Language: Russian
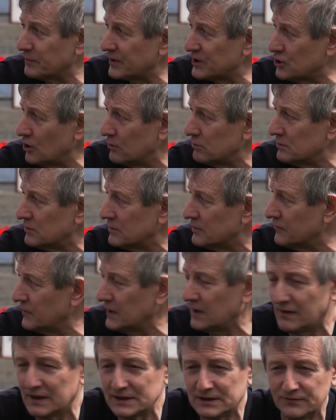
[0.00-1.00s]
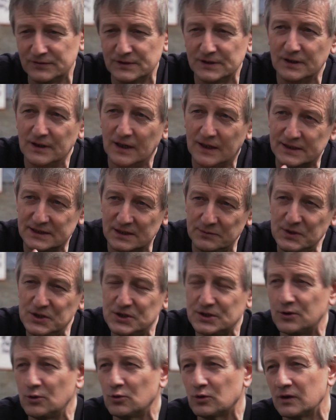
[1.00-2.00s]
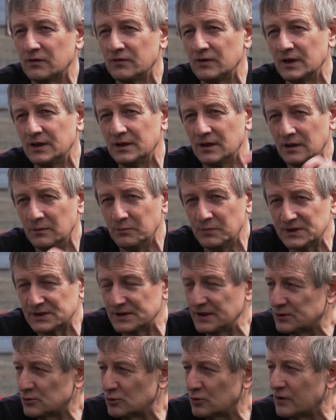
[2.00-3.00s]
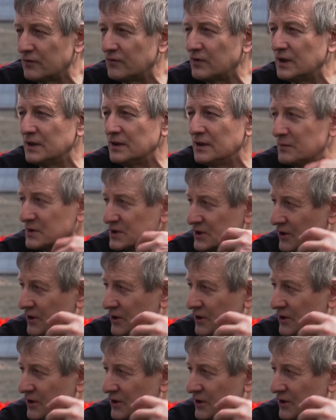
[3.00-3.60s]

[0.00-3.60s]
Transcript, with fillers: Причем виноваты все, и академический уровень, и бизнес-уровень, и